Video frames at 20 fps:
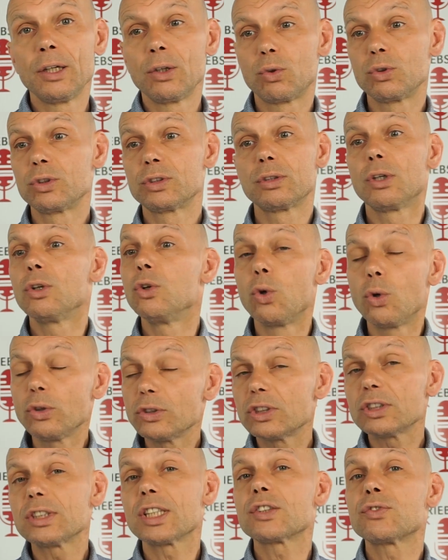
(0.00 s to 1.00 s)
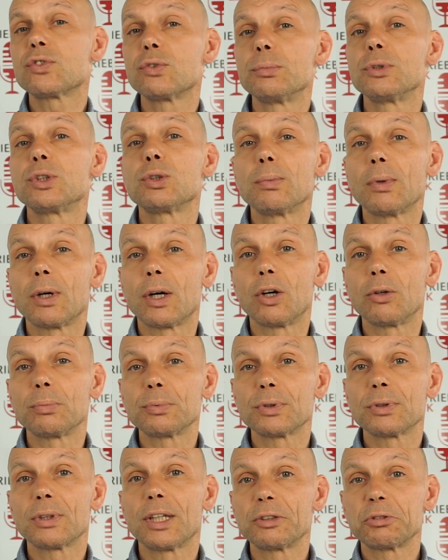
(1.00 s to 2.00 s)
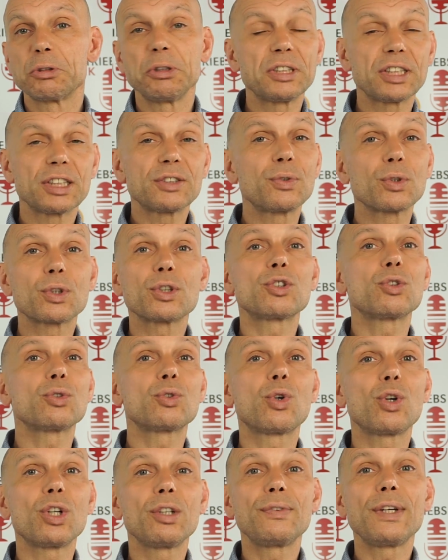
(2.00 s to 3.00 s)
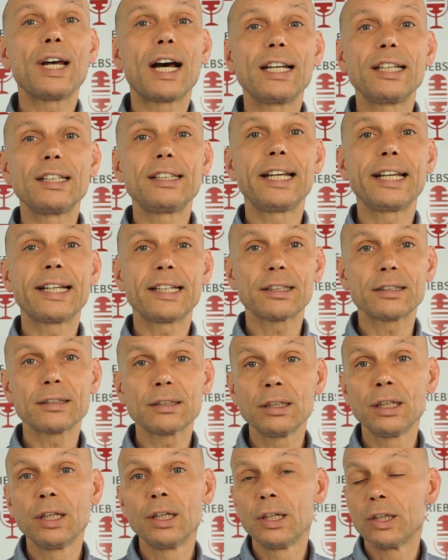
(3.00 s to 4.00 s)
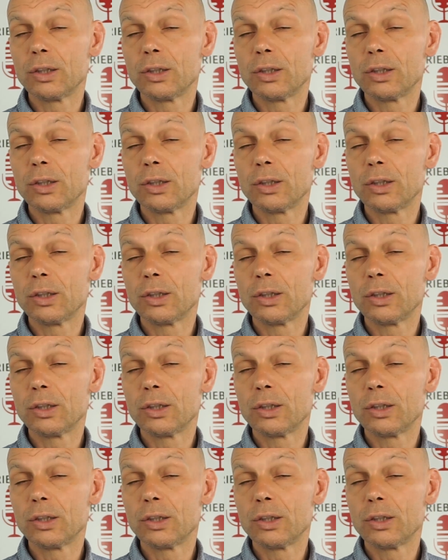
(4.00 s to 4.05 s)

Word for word: Und lohnt sich das für mich überhaupt? Also ist das wirklich so toll, wie alle denken?